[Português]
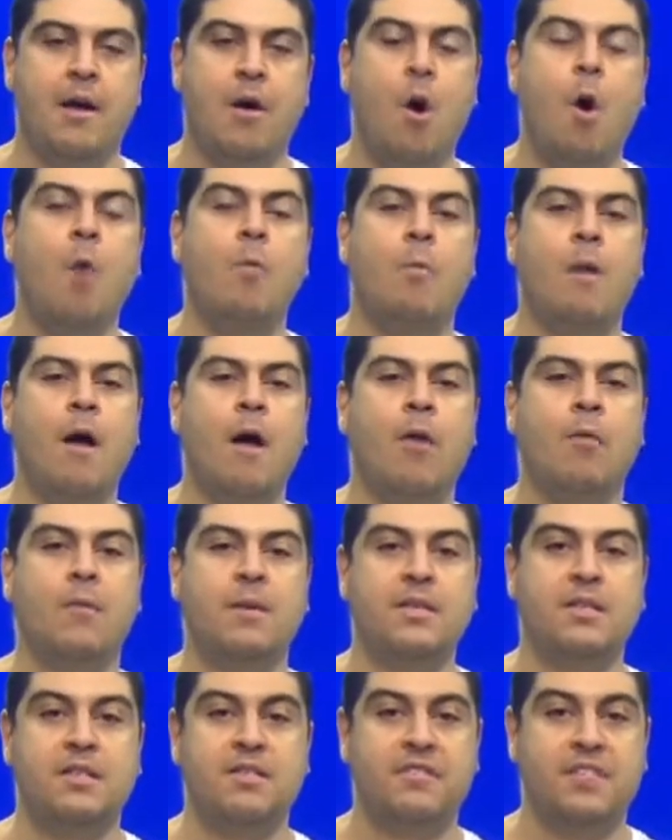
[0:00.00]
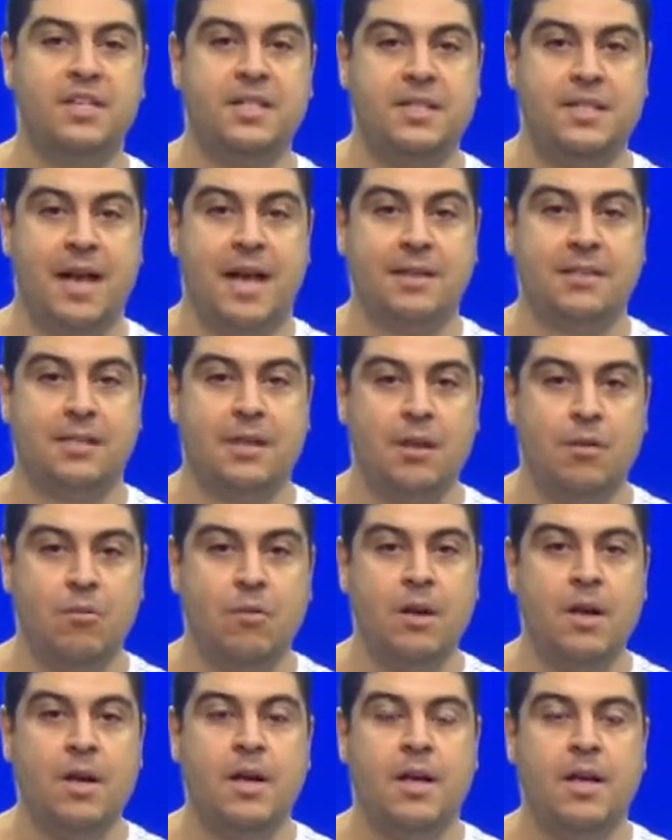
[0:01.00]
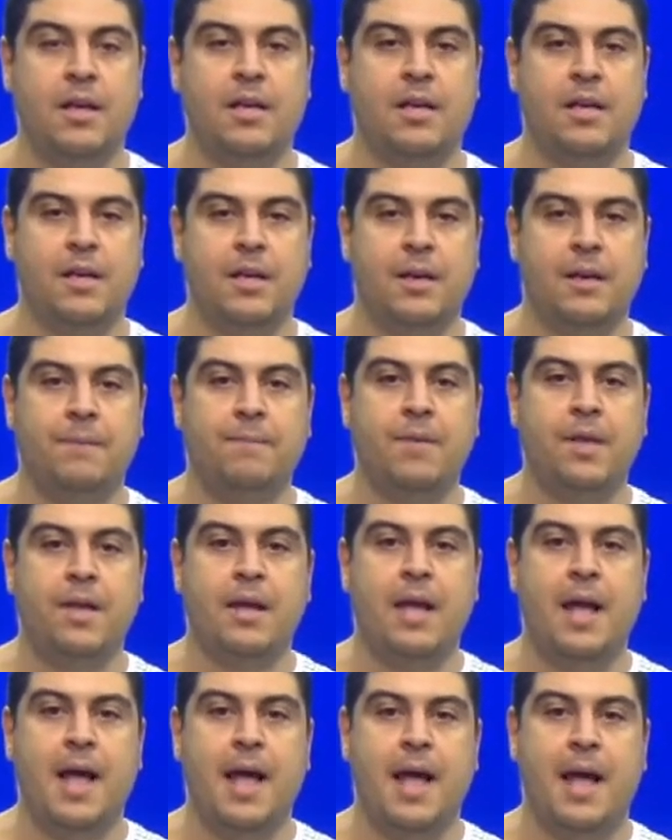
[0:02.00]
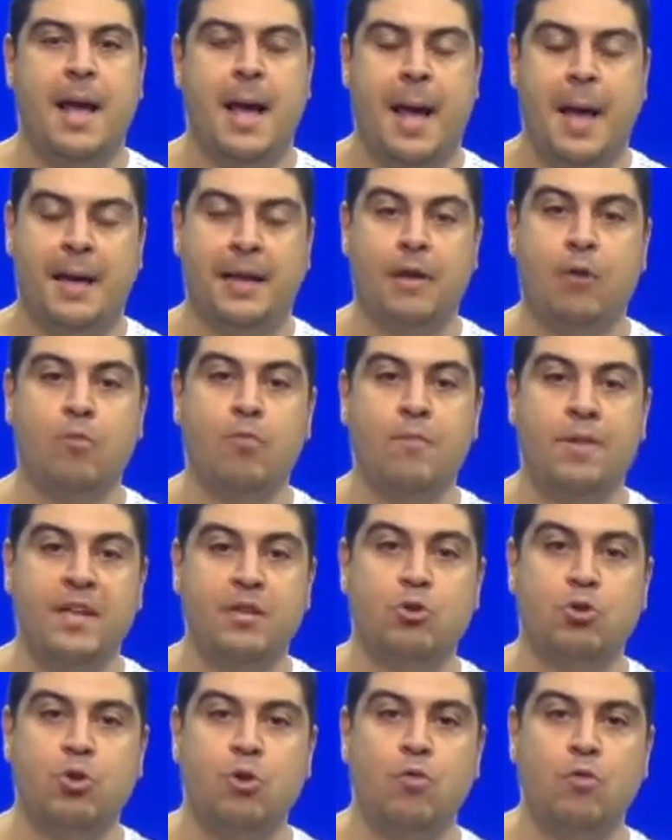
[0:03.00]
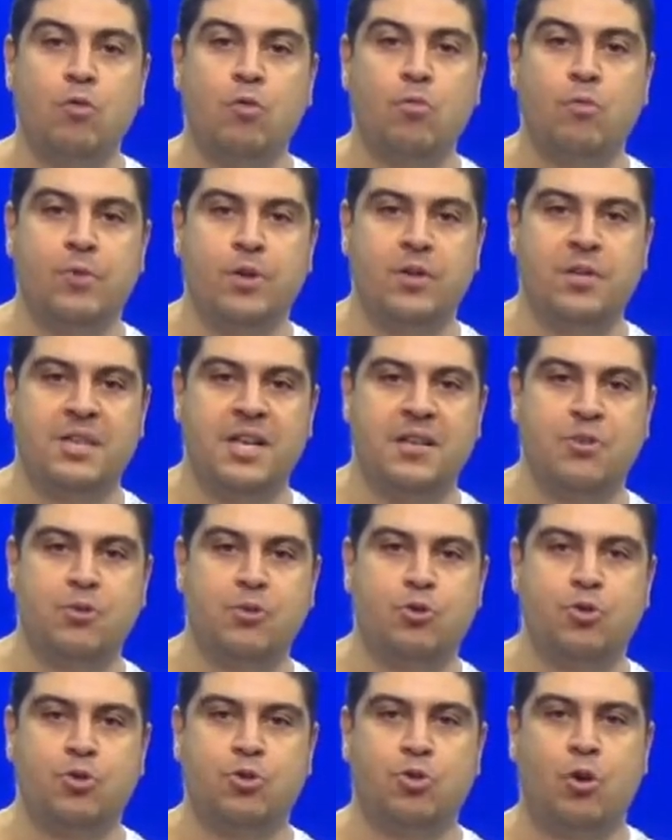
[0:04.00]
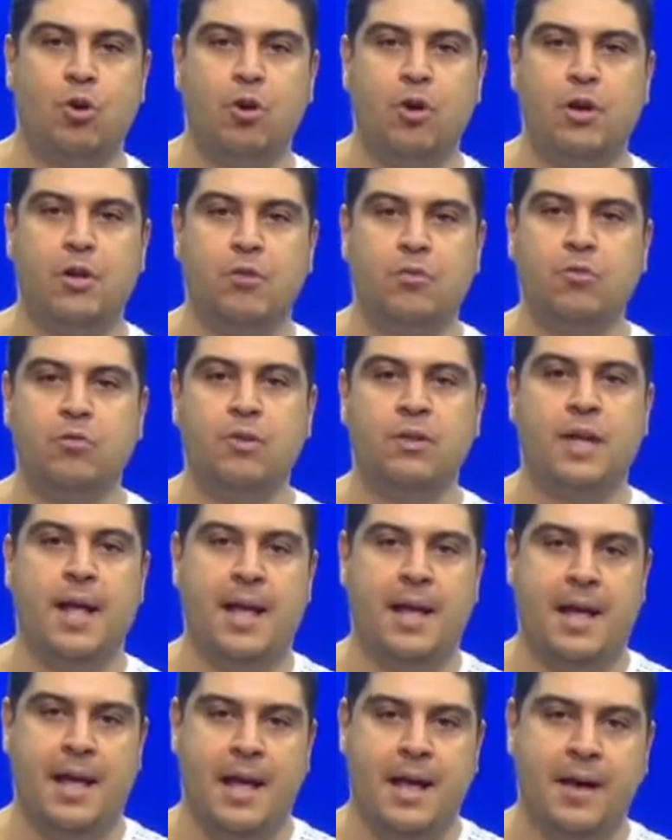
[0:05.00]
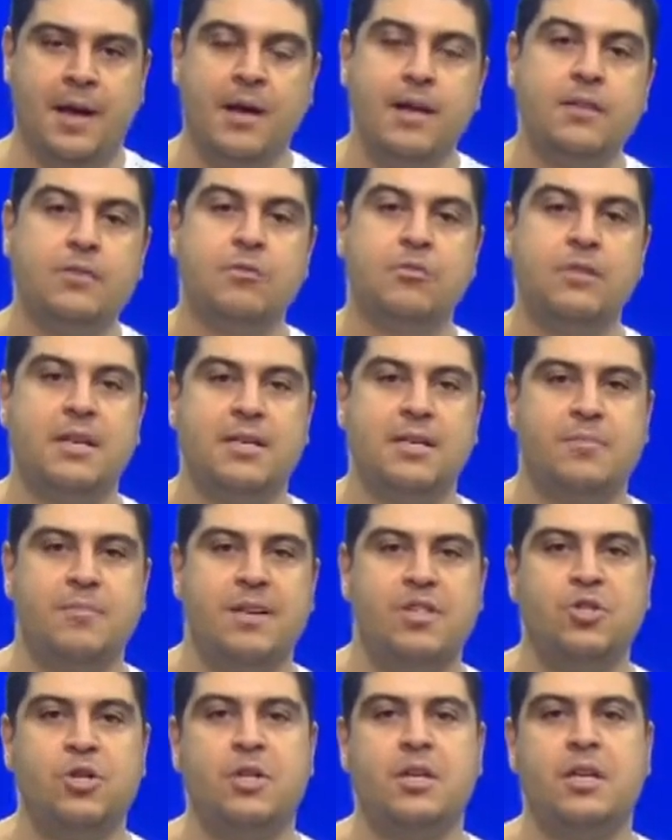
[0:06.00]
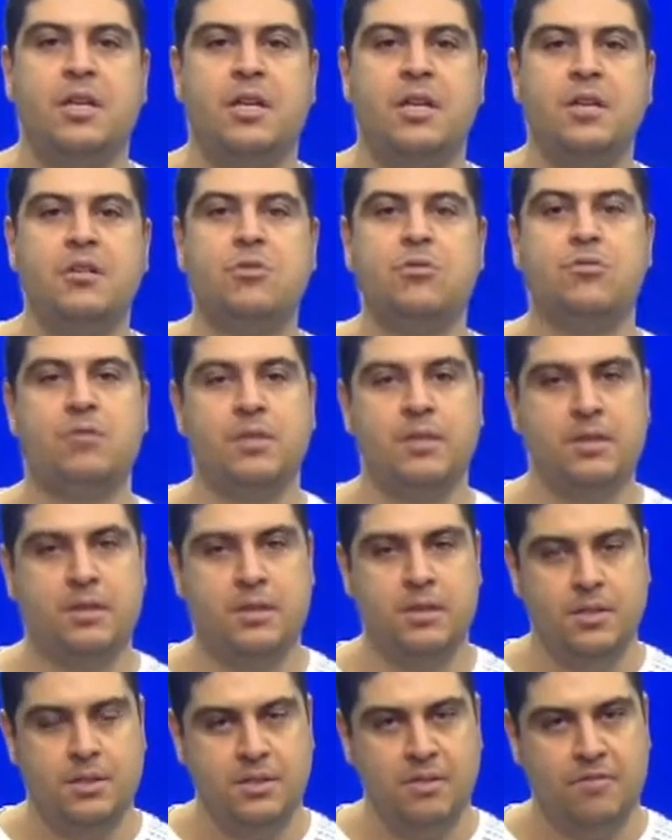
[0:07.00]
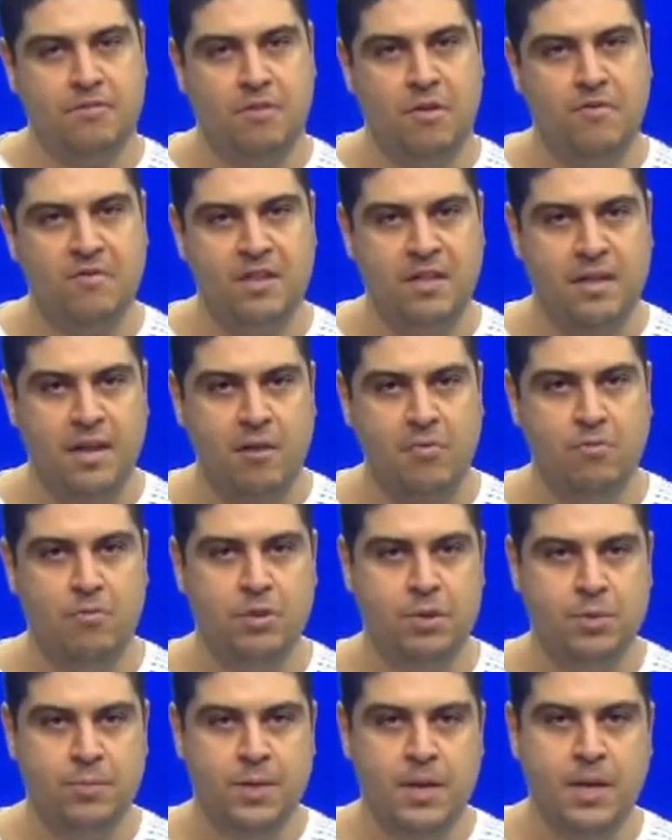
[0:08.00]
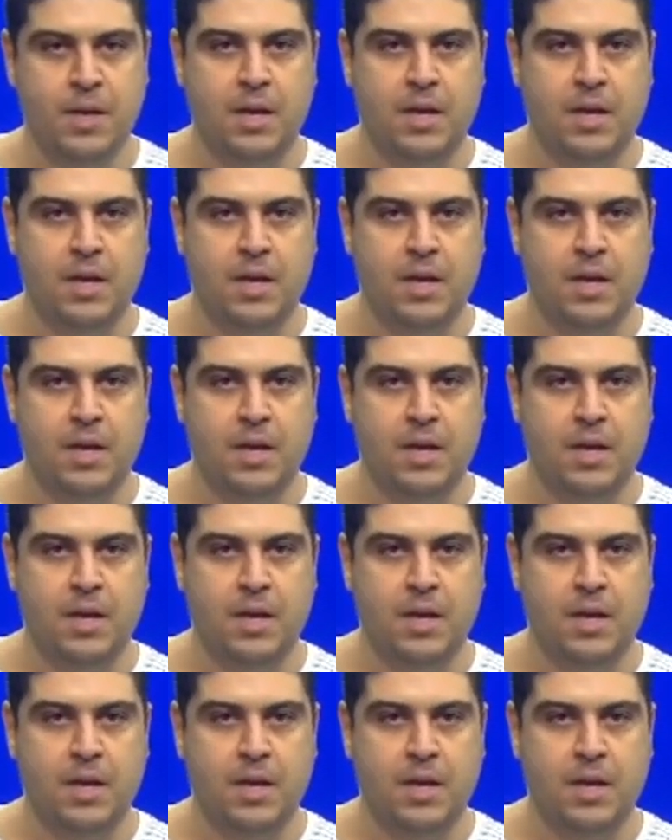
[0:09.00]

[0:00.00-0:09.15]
é, é, é uma civilização que, é, que começou com um processo histórico é, é, antes do nascimento de Cristo e se desenvolve até hoje.